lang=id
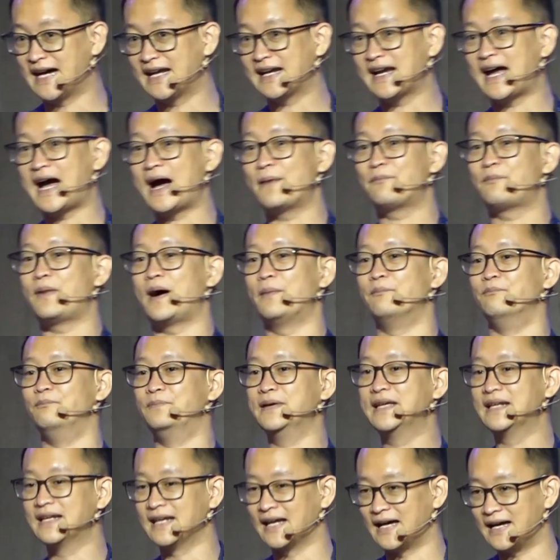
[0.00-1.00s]
dan
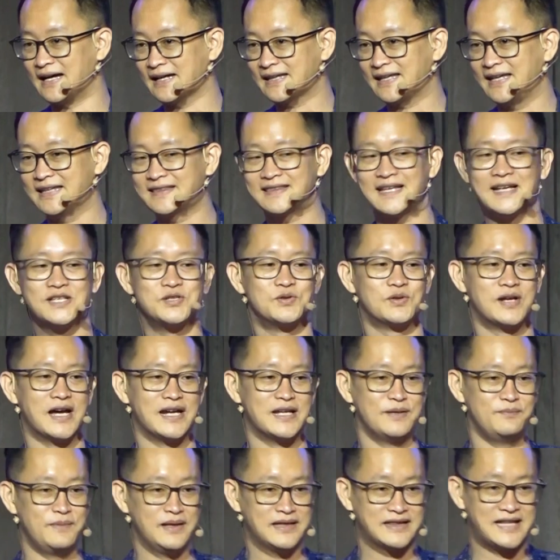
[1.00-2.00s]
apabila kita juga
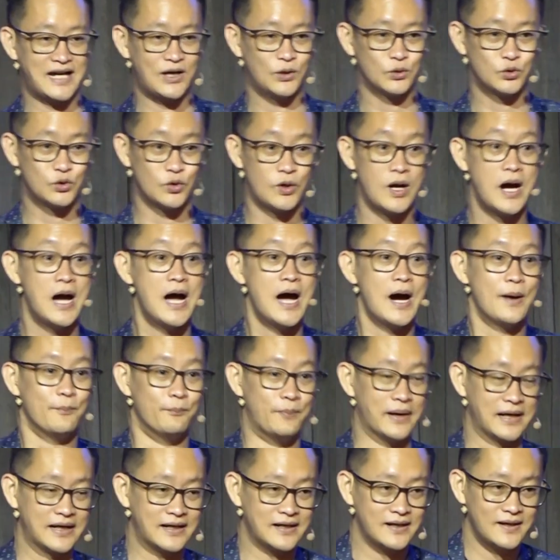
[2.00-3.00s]
diminta untuk
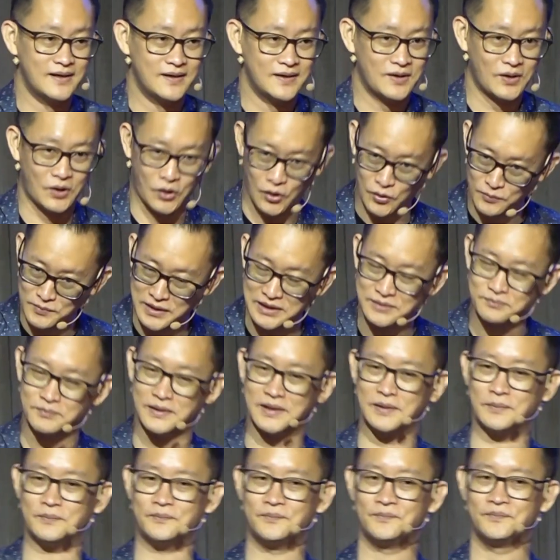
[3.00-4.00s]

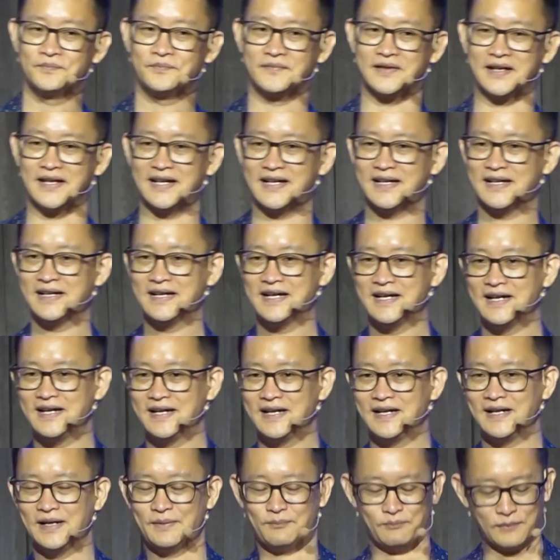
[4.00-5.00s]
berkomitmen, ya
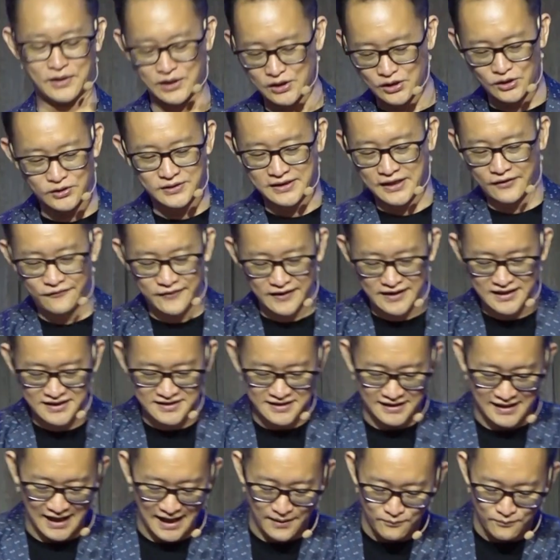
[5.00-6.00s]
menurut definisi